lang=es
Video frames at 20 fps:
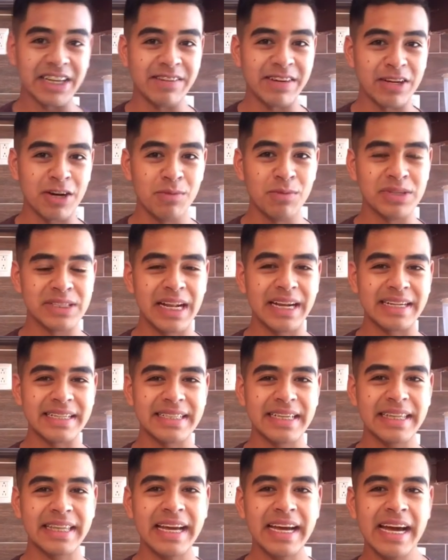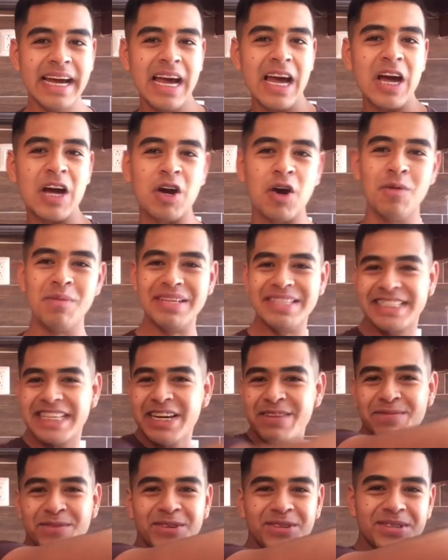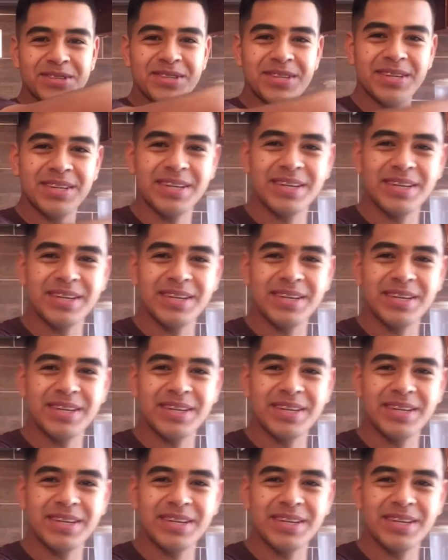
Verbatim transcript: saber cómo es la receta? ¡Comencemos!